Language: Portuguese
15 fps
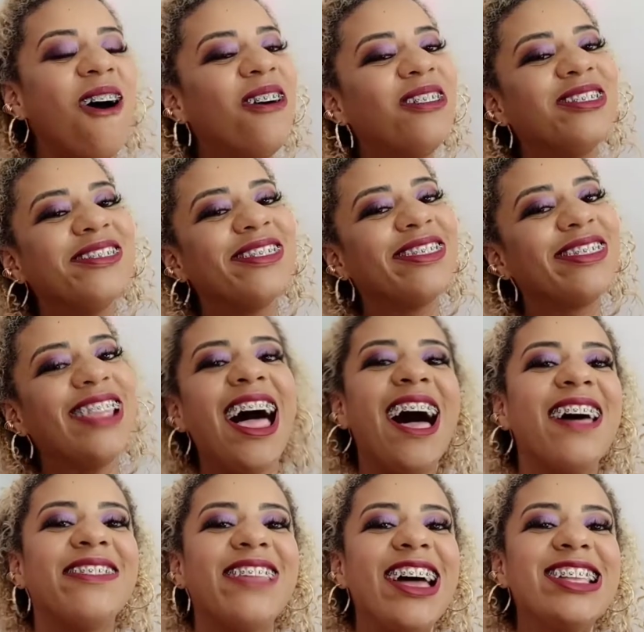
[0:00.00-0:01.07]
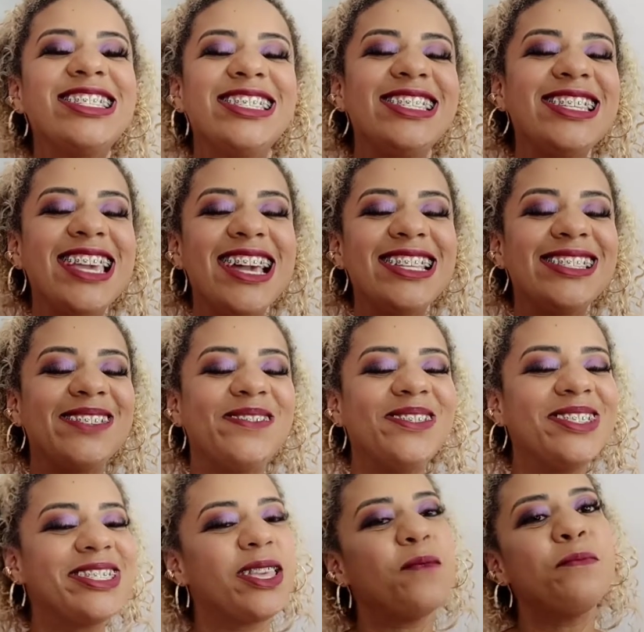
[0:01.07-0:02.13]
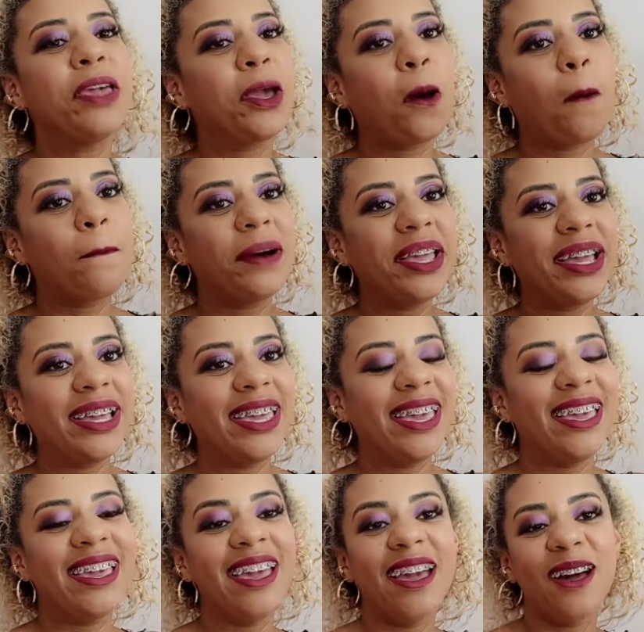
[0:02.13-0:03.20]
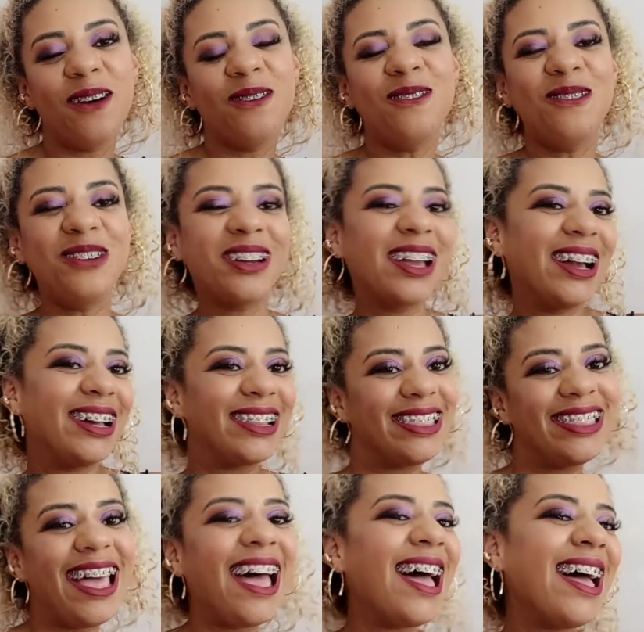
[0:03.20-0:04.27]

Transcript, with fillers: Olá, nadinhas! Meninos também acompanha aqui o canal!